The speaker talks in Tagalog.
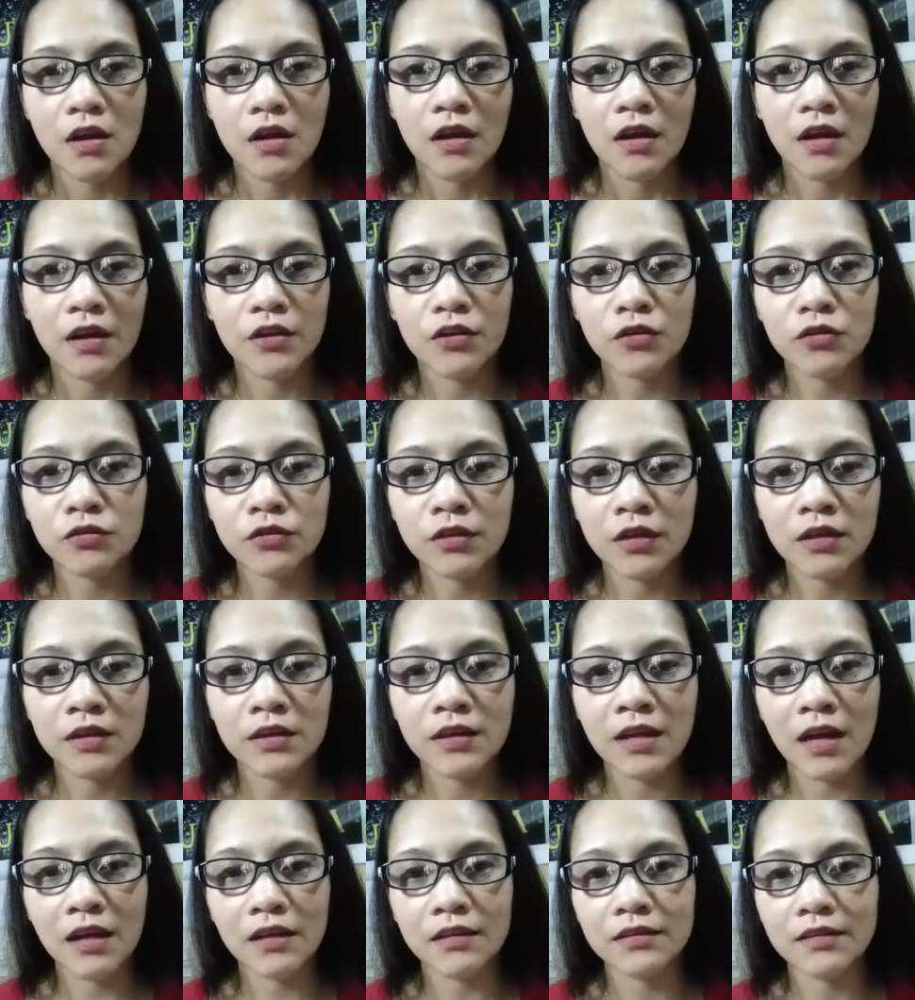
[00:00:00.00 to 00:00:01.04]
Ngayong
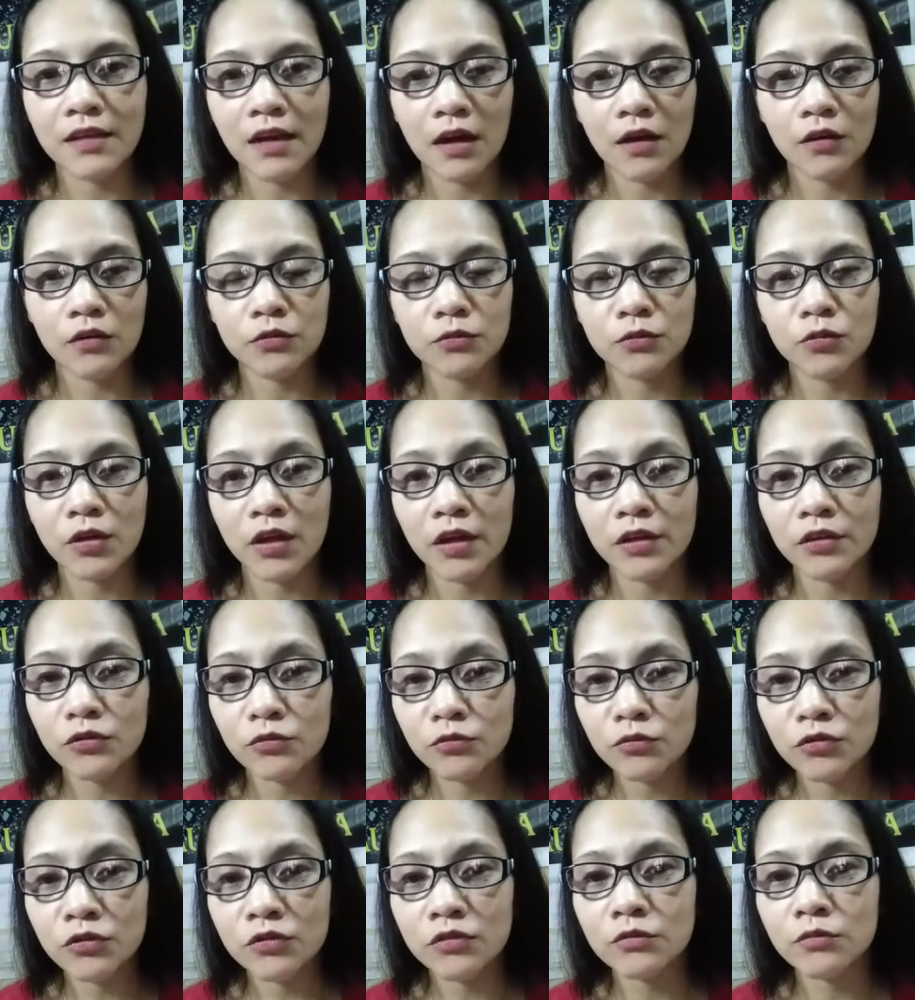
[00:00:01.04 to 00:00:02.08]
nag-lockdown, mula
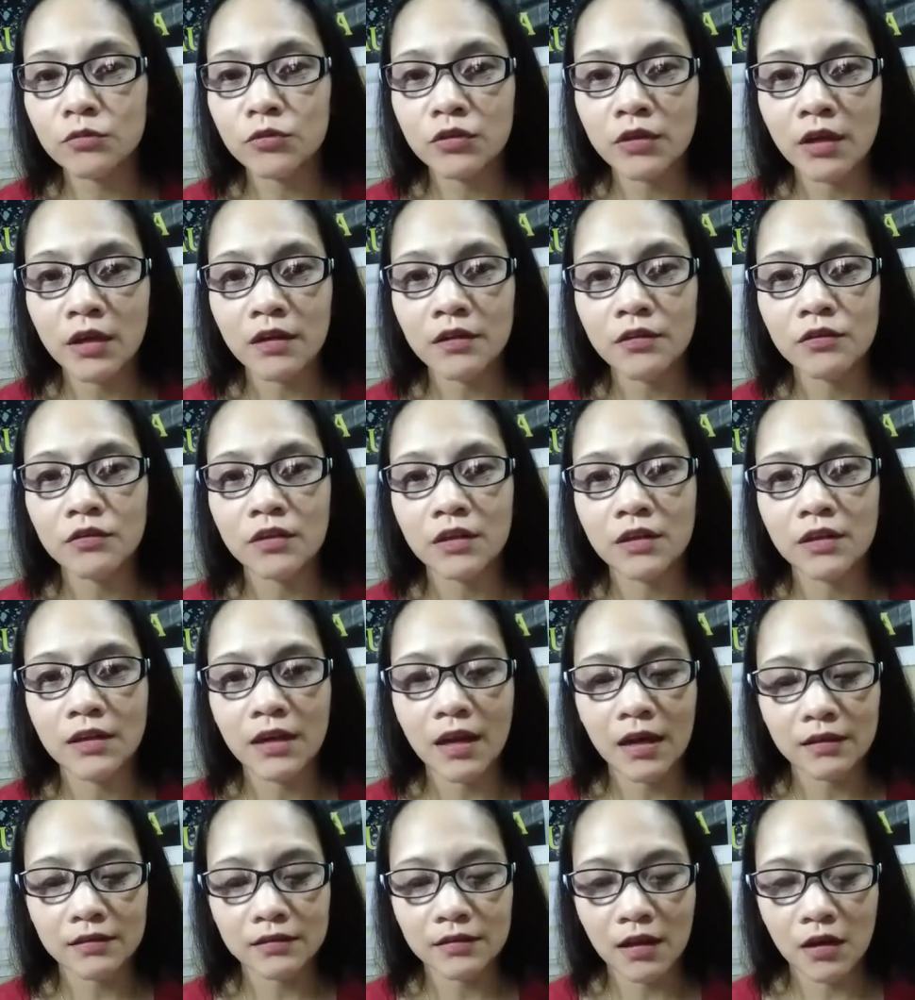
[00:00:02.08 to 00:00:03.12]
nung mula nung
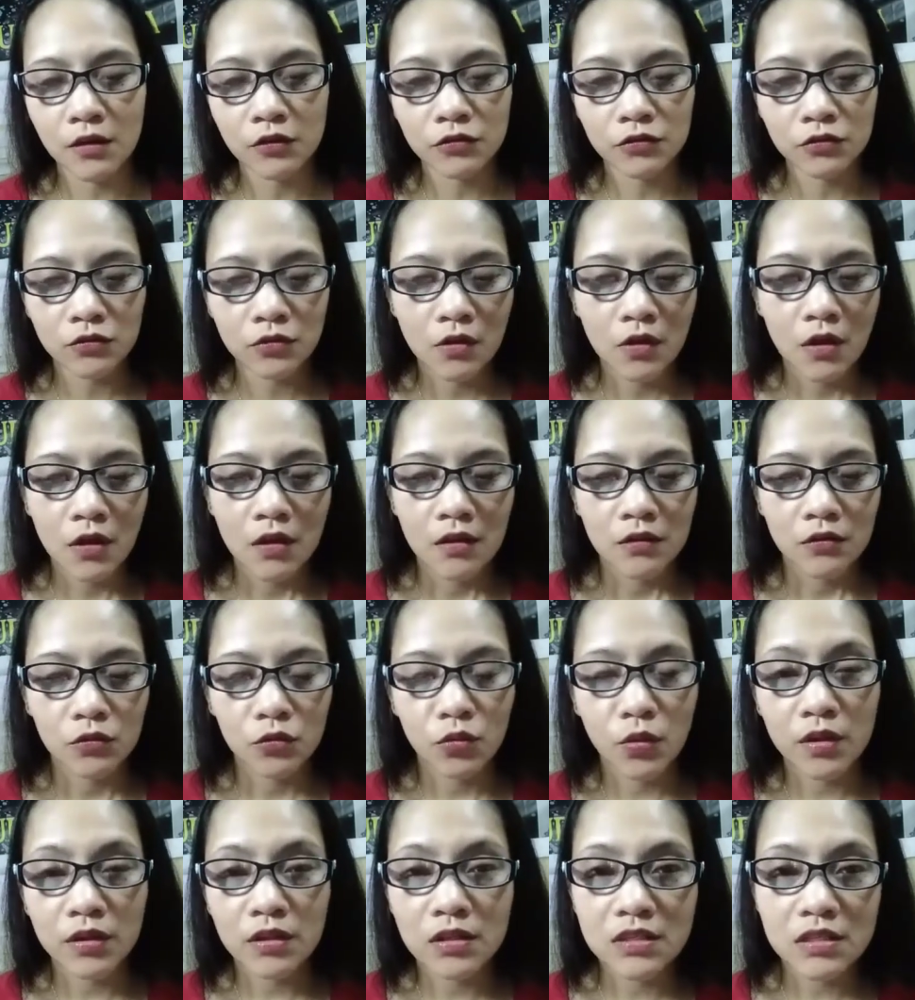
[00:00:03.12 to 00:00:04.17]
nag-lockdown
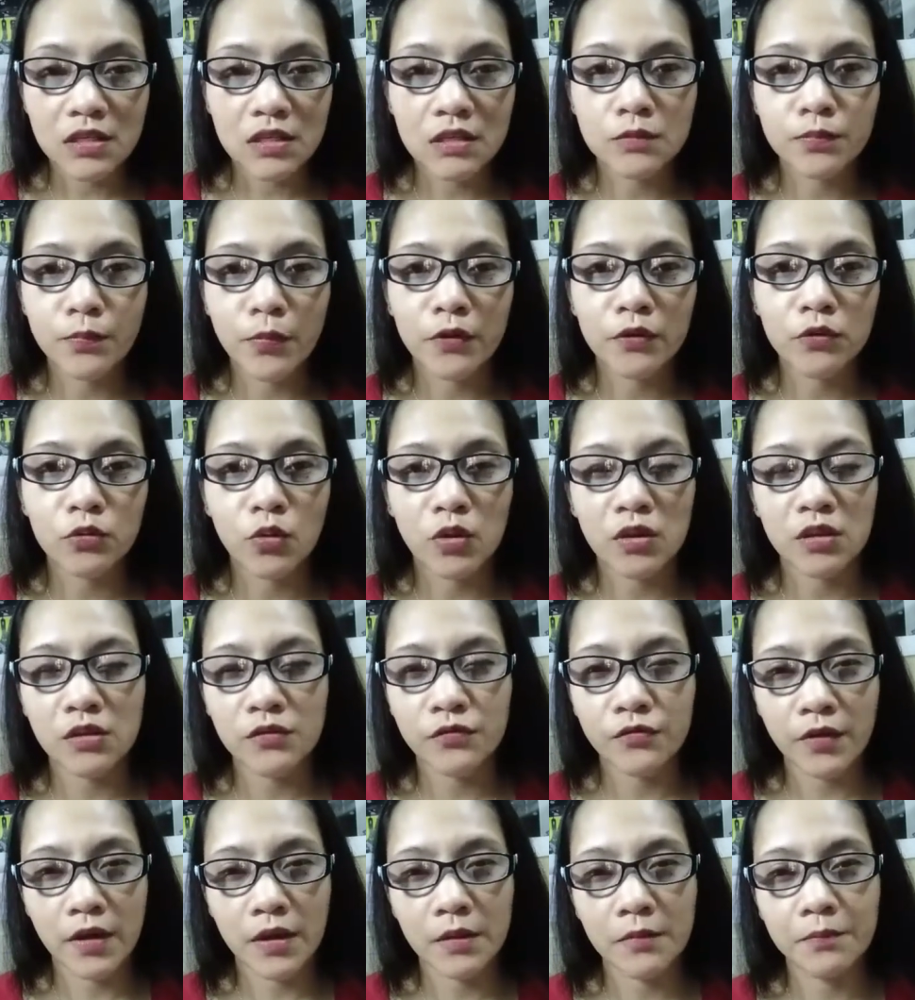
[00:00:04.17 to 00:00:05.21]

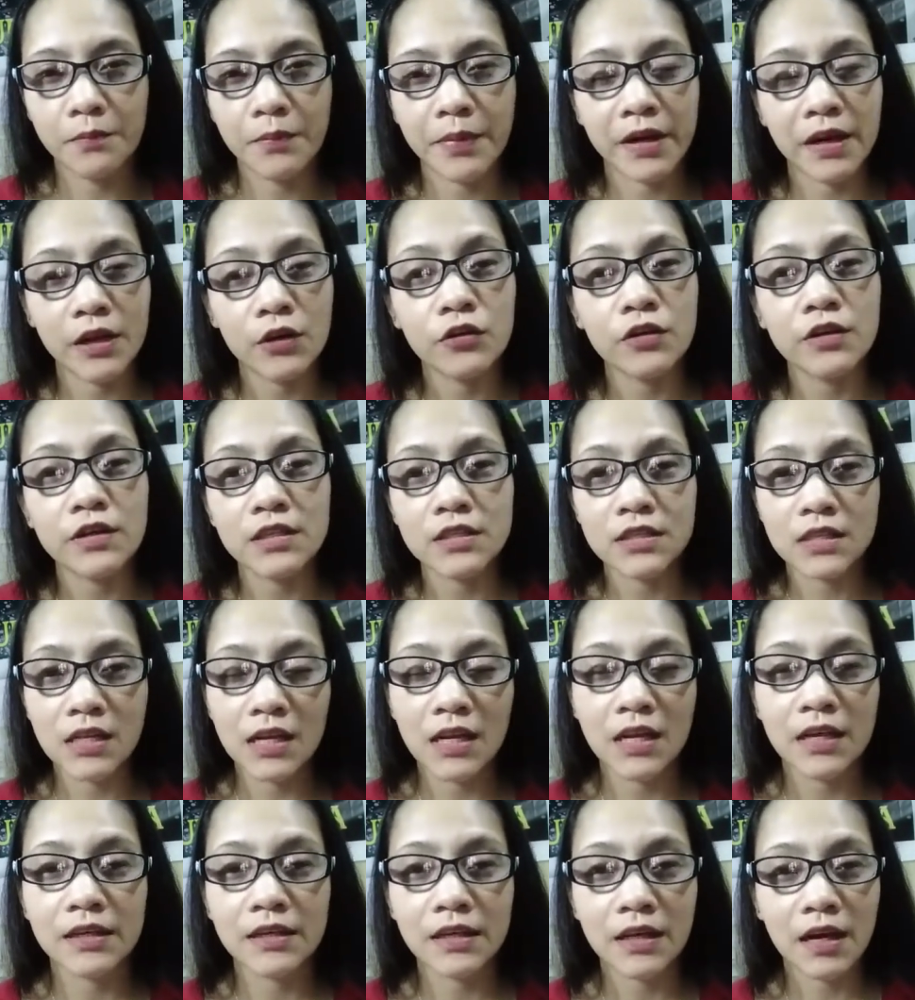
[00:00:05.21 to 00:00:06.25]
26.25, pareho na
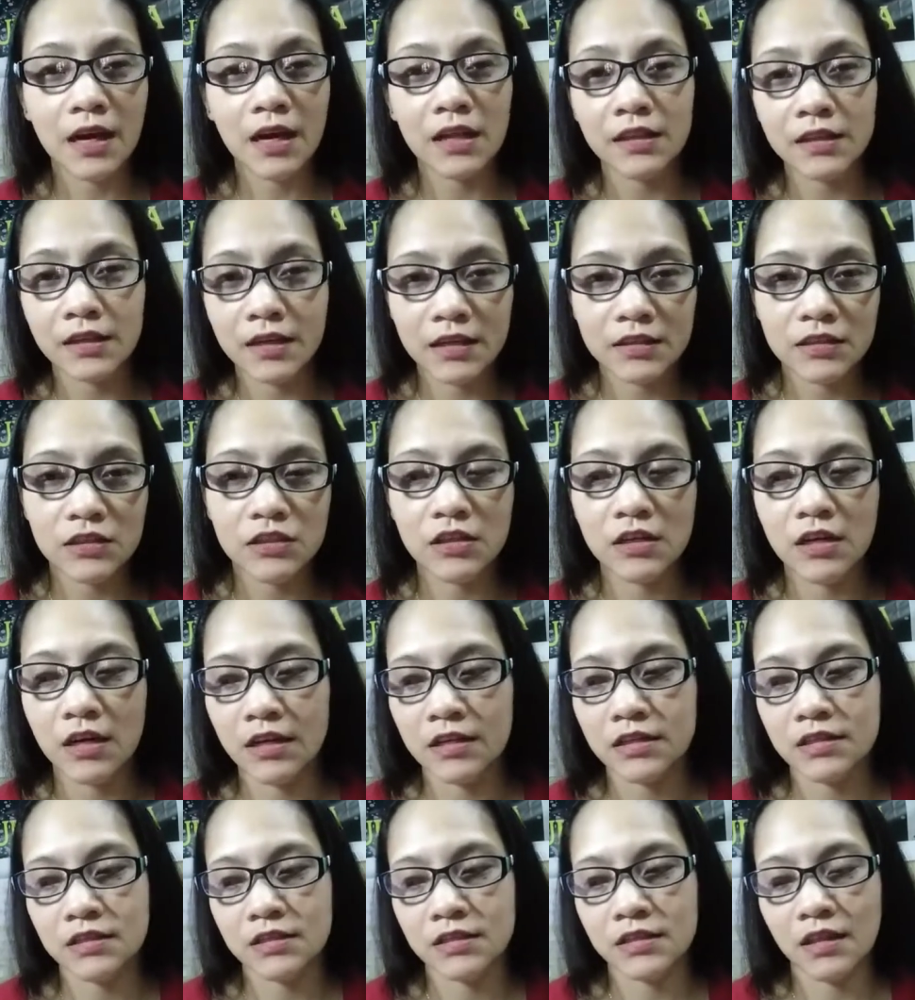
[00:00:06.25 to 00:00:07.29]
sila ng Alragic
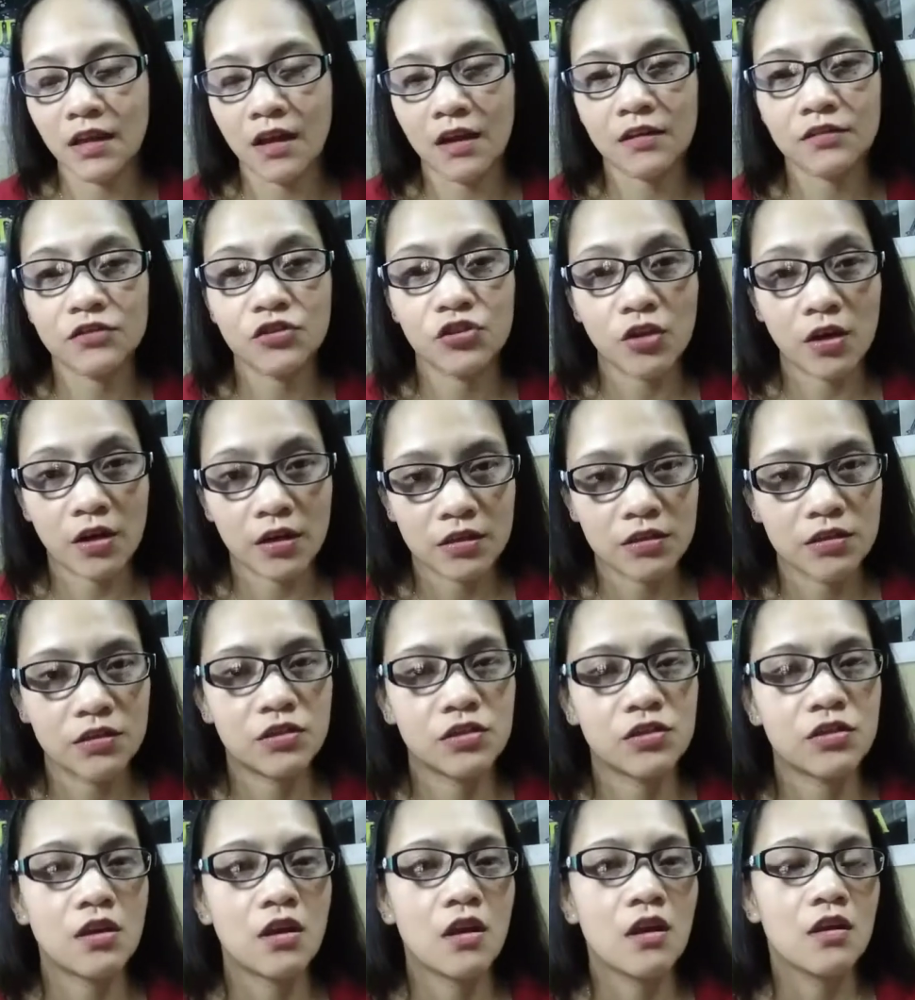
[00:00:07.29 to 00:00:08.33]
guys ng
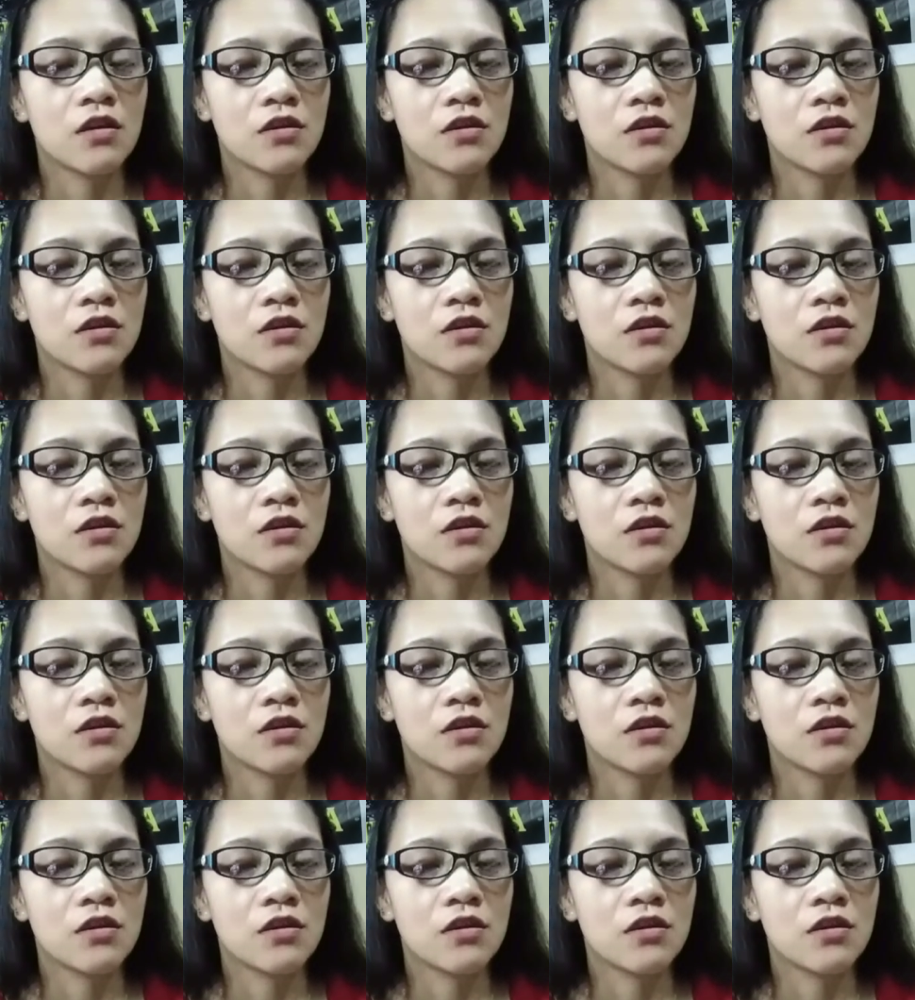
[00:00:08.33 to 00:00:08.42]
charge.